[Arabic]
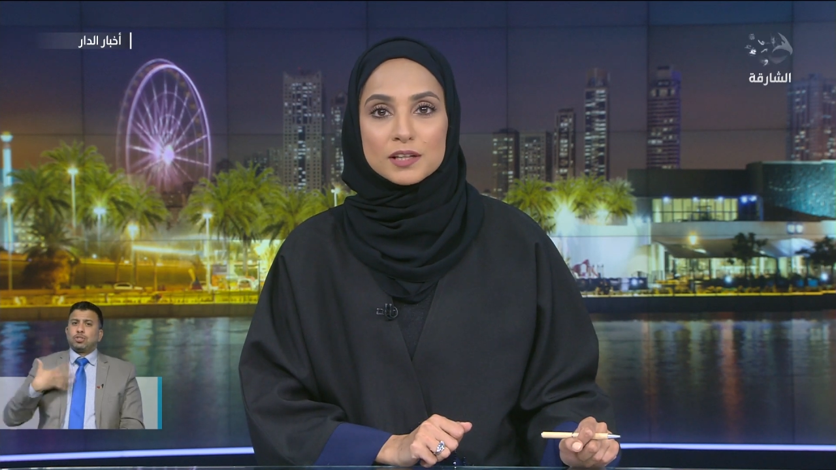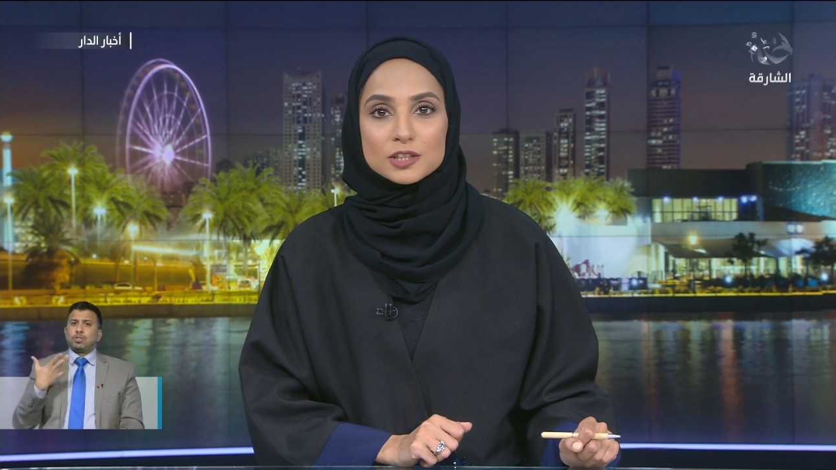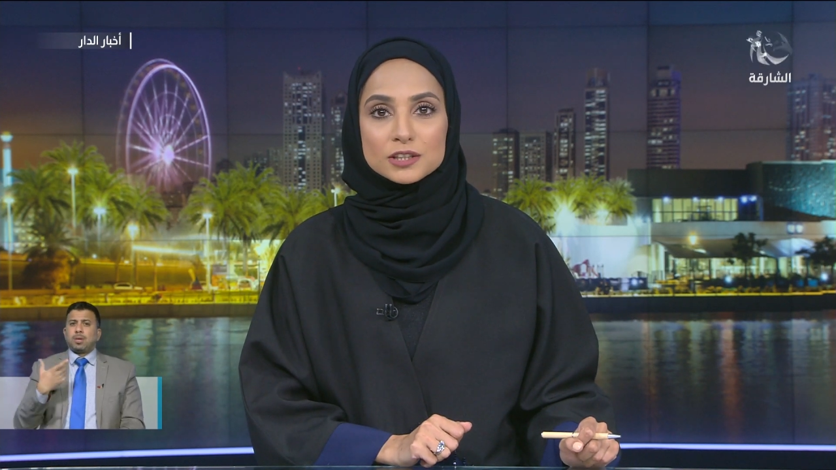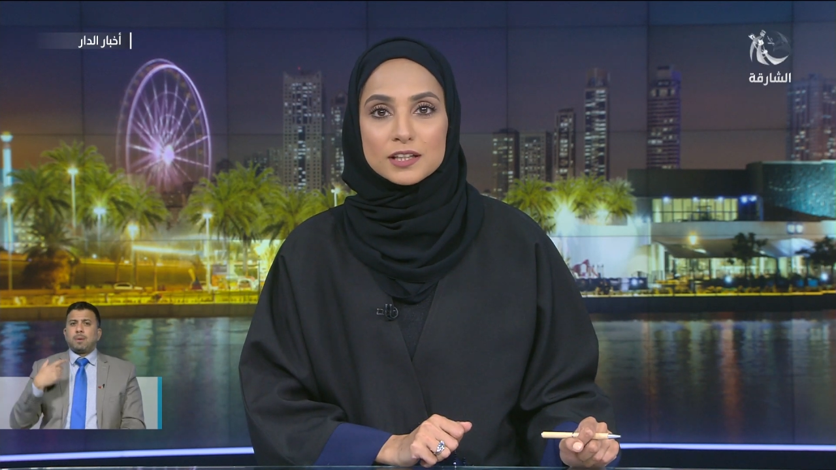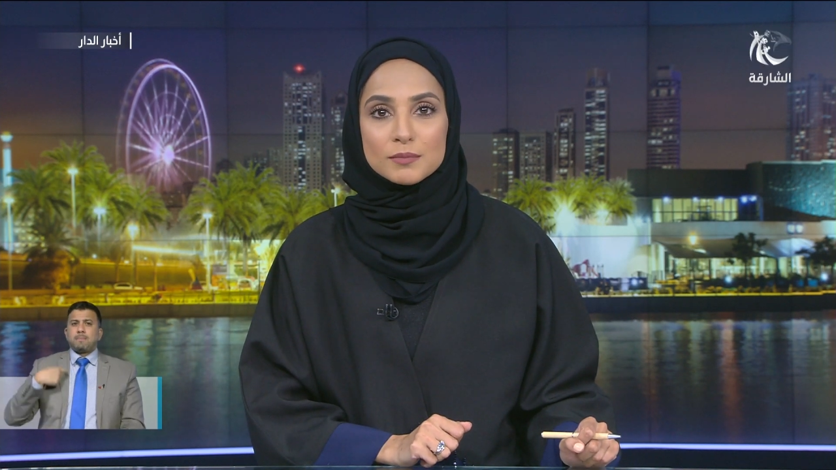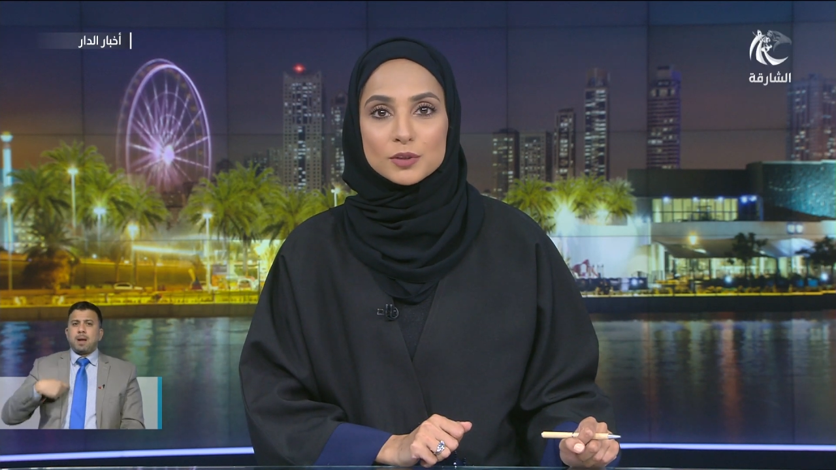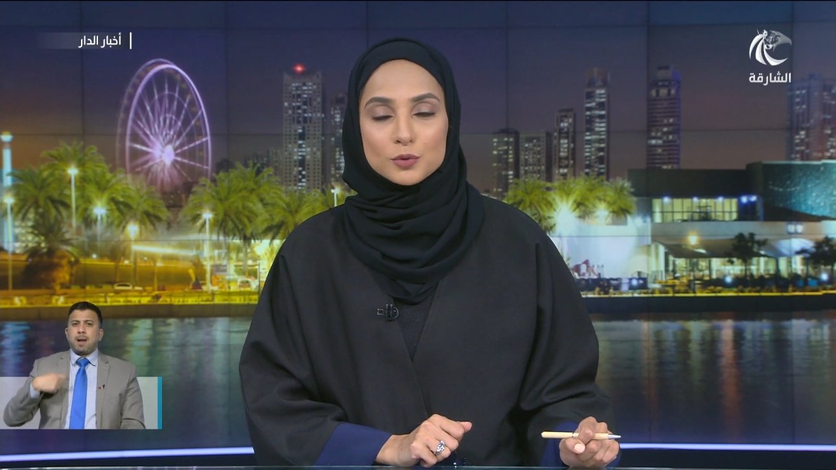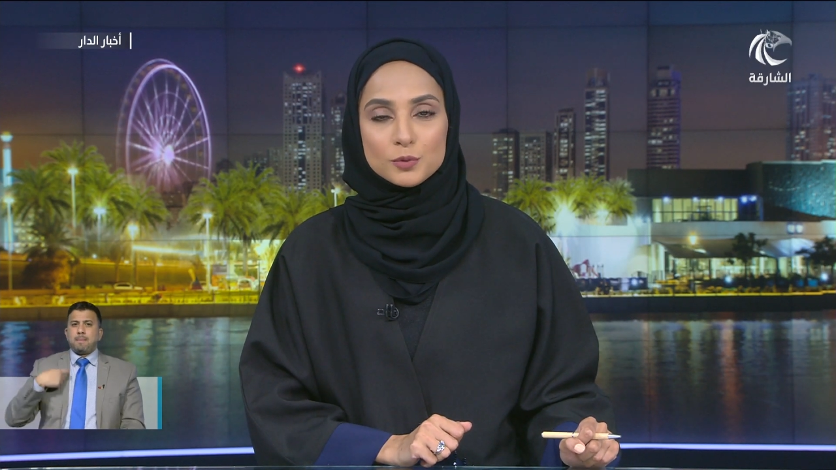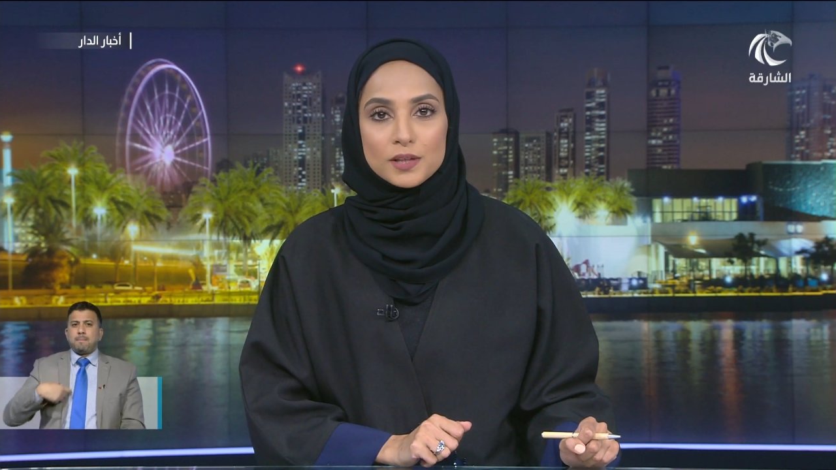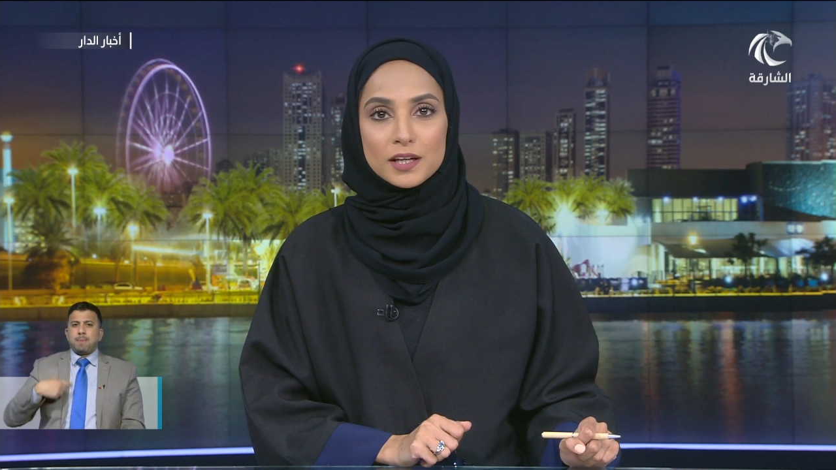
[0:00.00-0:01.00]
راشد
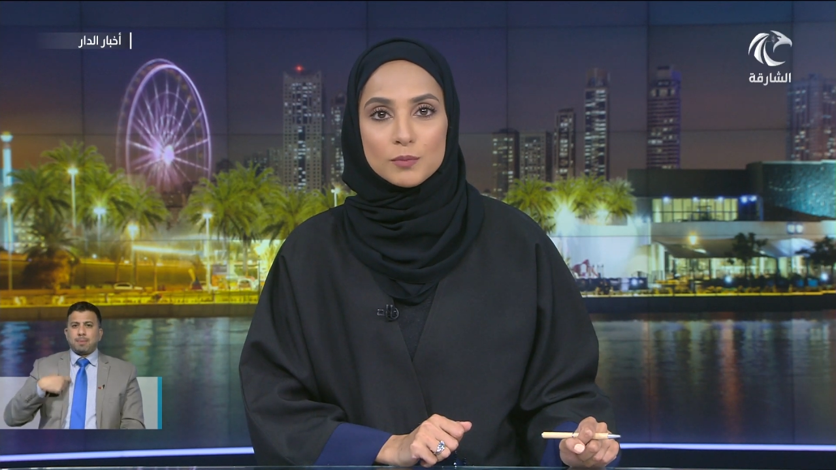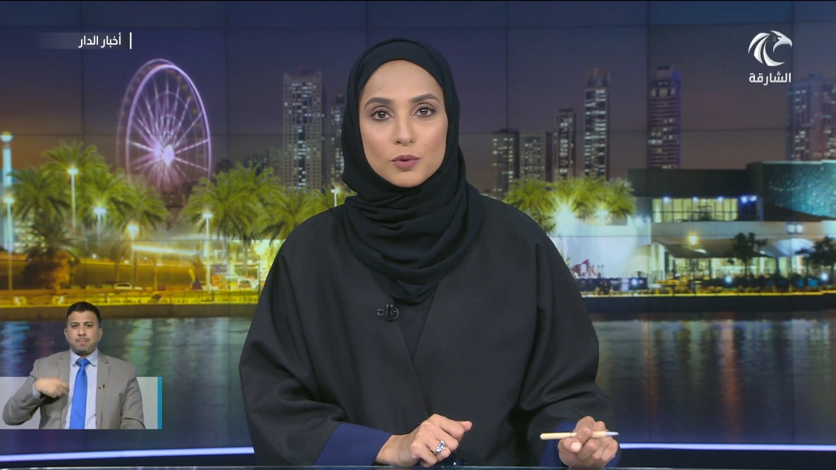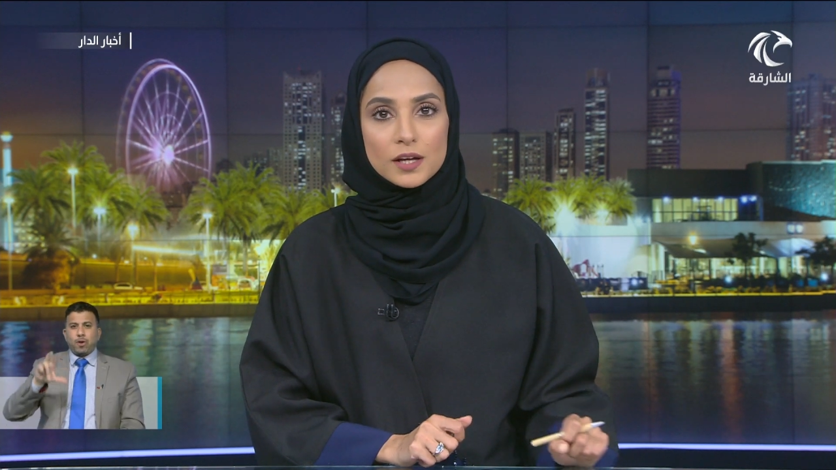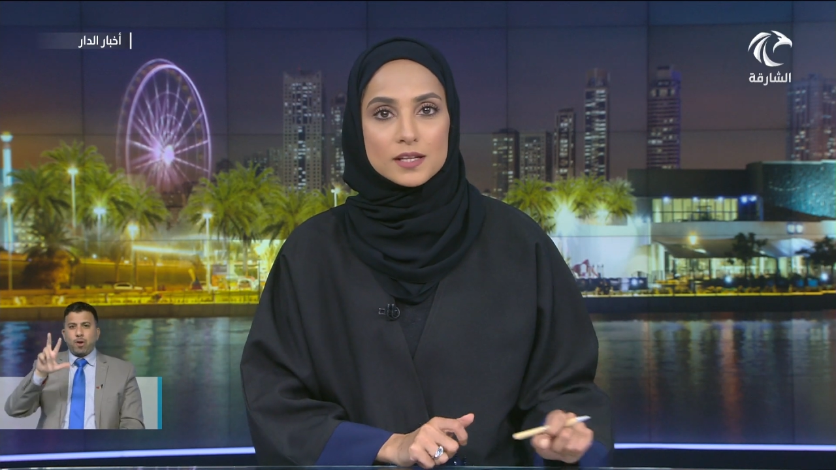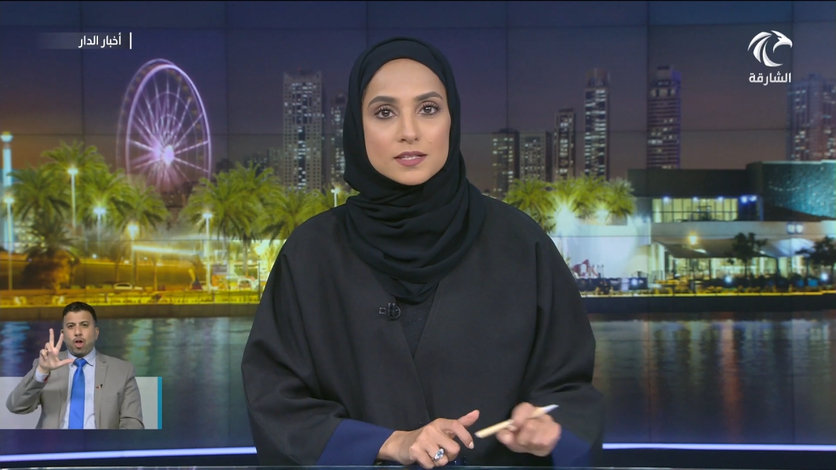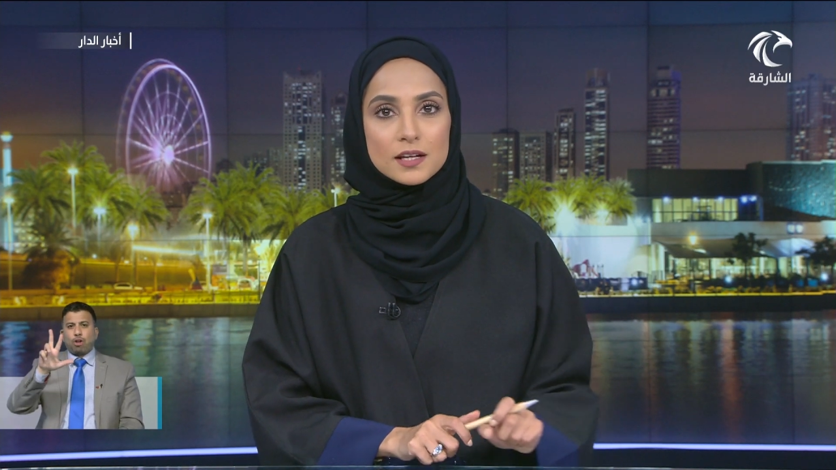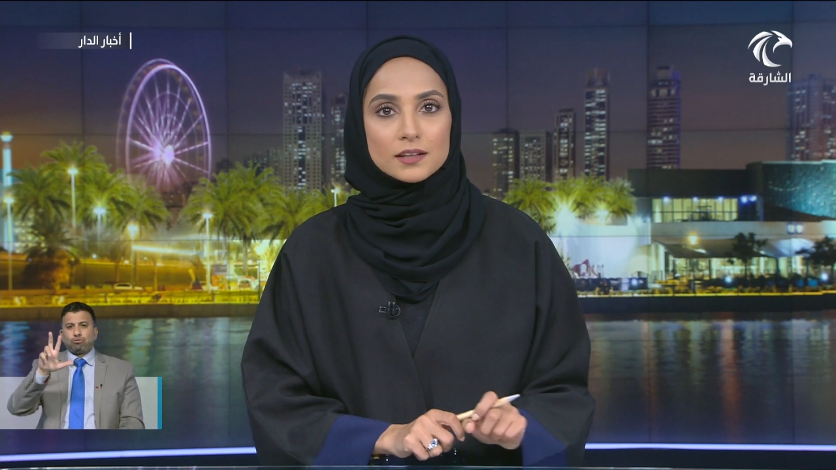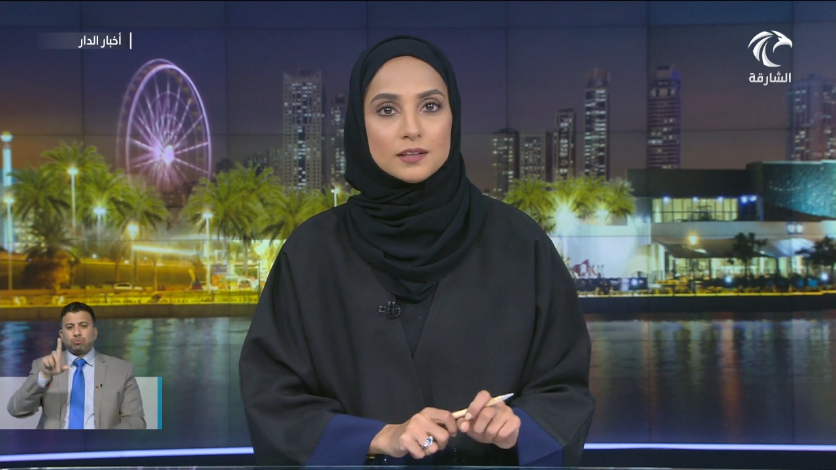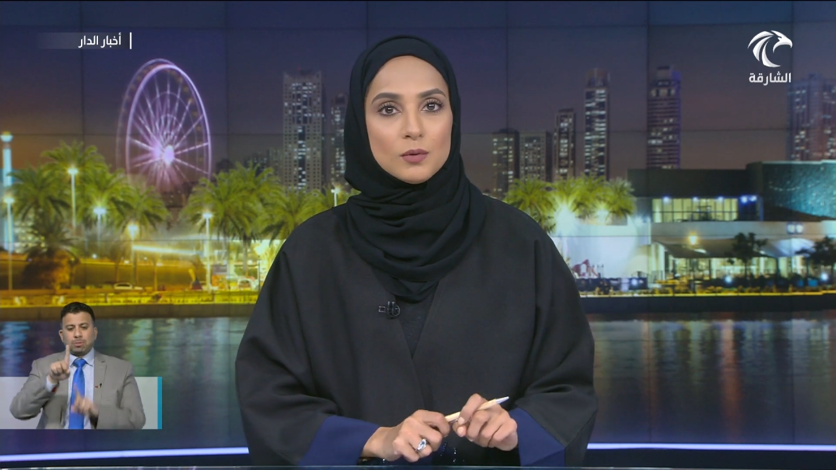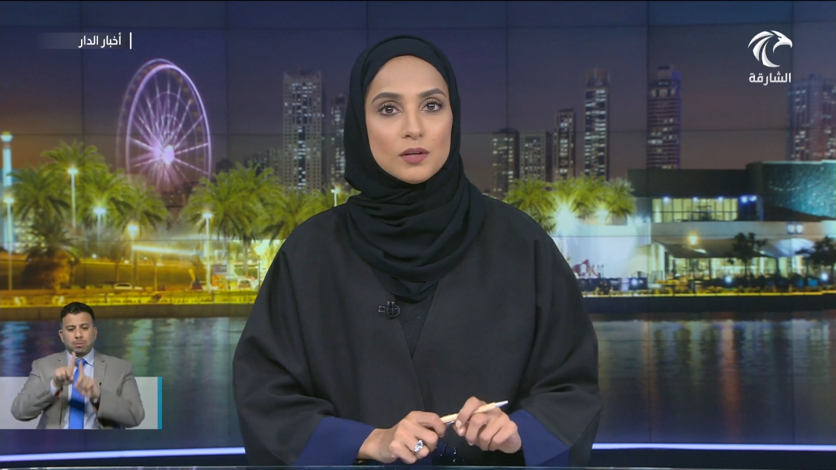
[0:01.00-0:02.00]
المكتوم نائب رئيس
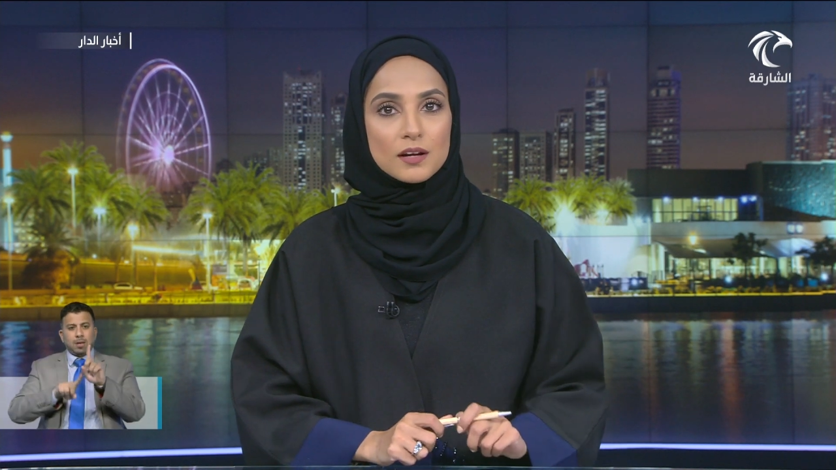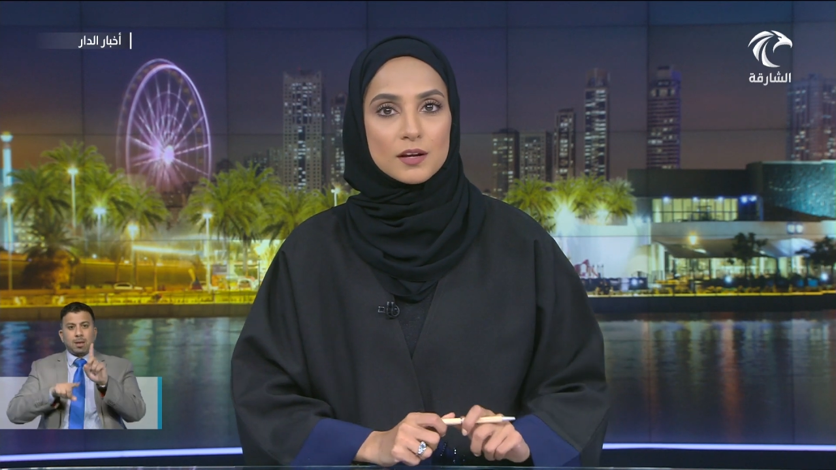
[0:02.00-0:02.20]
الدولة